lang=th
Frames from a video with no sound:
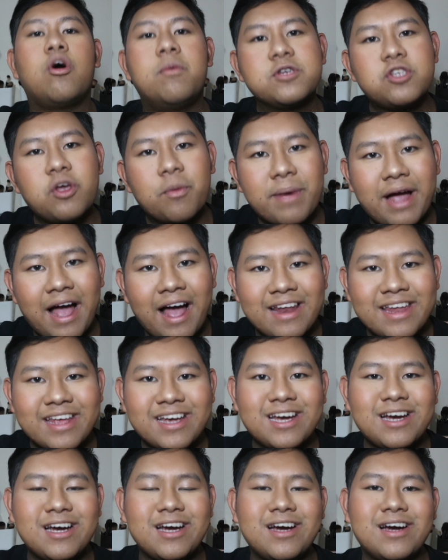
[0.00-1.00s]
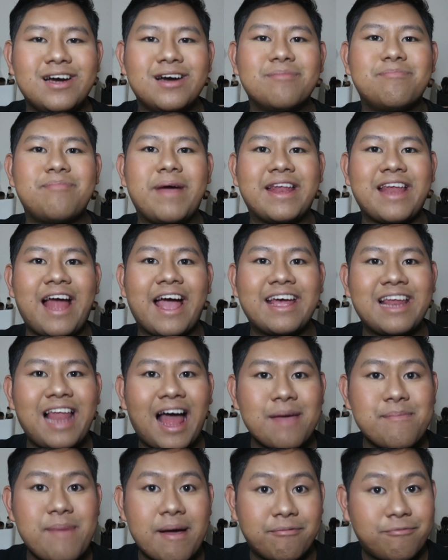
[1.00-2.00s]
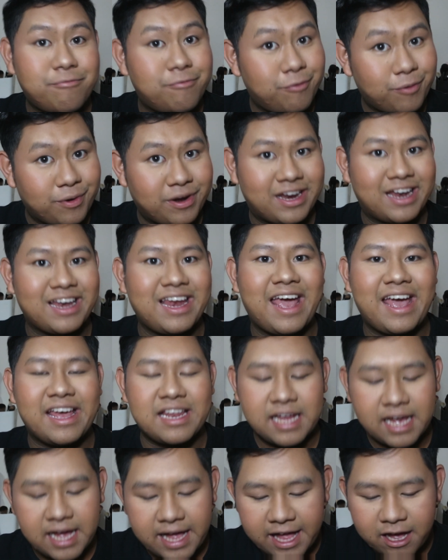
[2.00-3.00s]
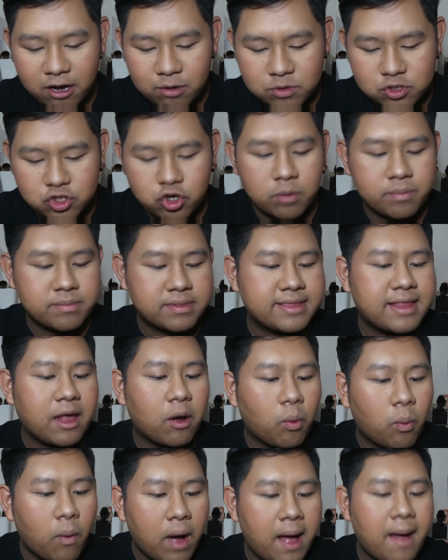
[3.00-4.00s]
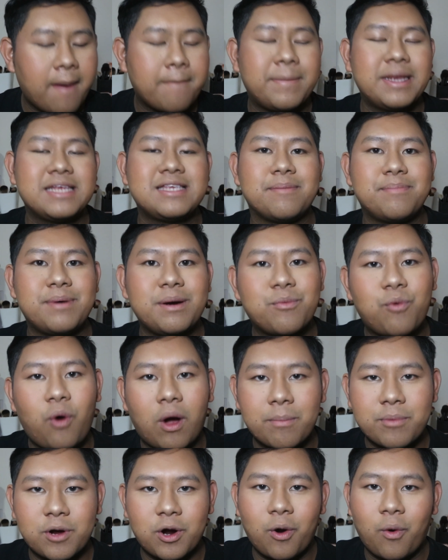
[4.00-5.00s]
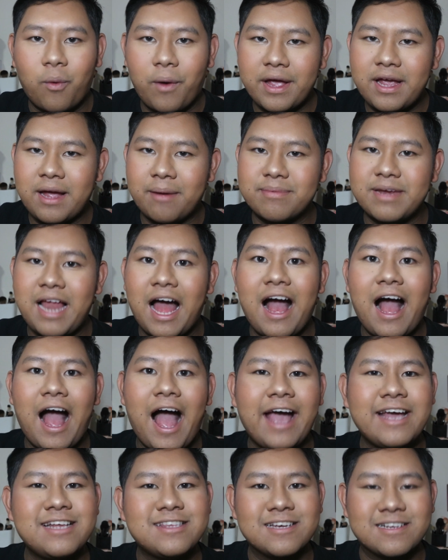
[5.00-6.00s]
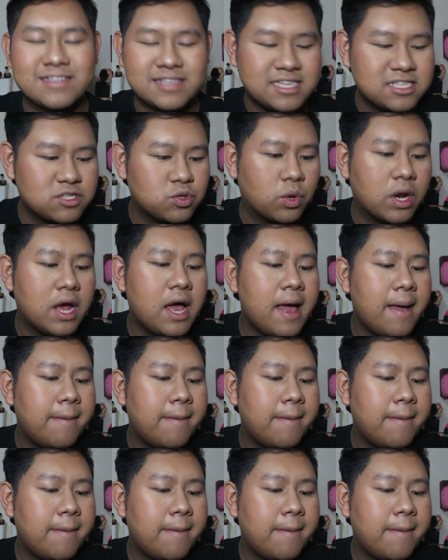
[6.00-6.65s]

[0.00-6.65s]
คุณผู้ชมคะนี่คือเป็นไฮไลท์แบบฝุ่นนั่นเองนะคะคุณผู้ชมแต่ว่าเบสจะเพิ่มความโกรให้กับหน้าให้ถึงที่สุด